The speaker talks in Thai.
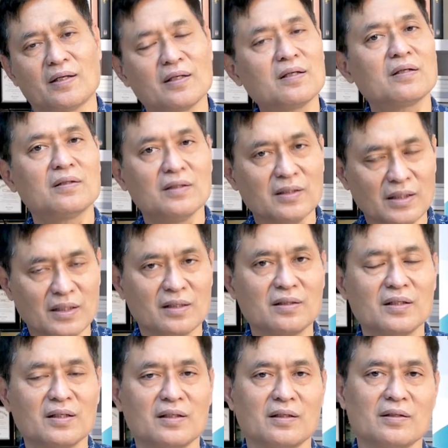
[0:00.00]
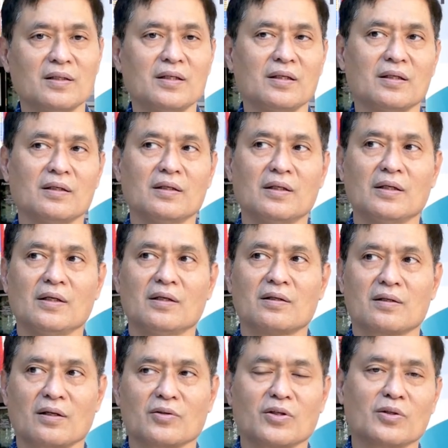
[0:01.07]
อันนี้ก็คืออีกเรื่องหนึ่งที่
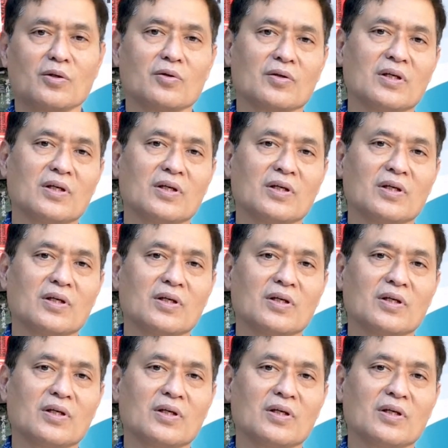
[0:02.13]
เราจะต้อง